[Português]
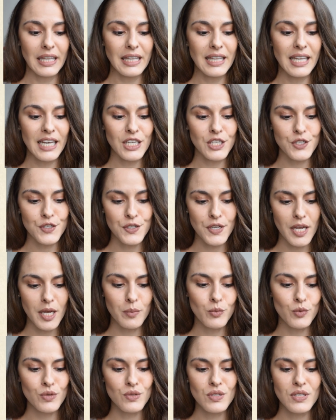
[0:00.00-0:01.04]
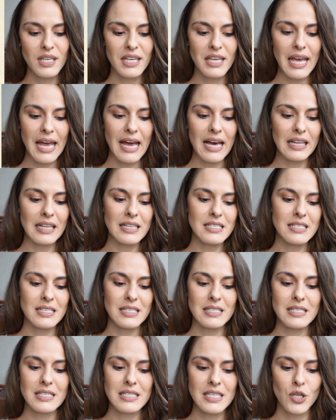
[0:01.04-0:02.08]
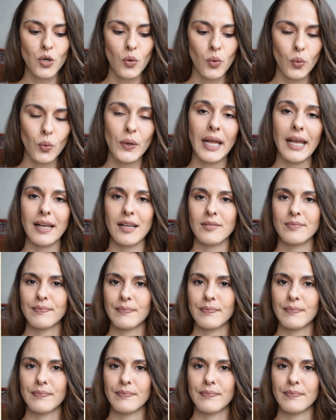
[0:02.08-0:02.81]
Deixemos que elas se curem.